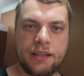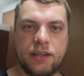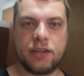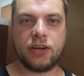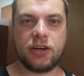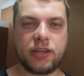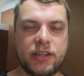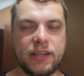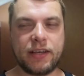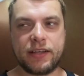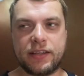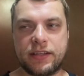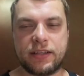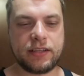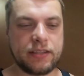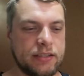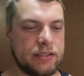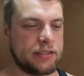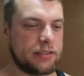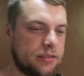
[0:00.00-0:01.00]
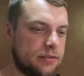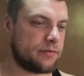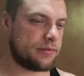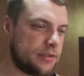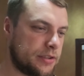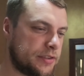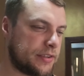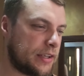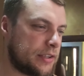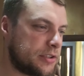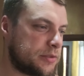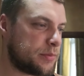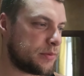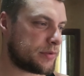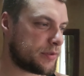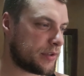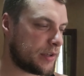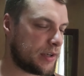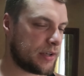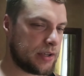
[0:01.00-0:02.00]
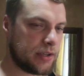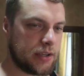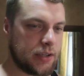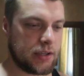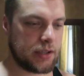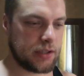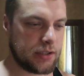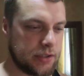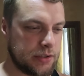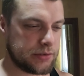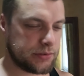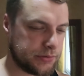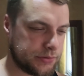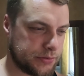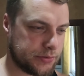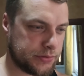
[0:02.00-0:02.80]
Ok, wydostaliśmy się z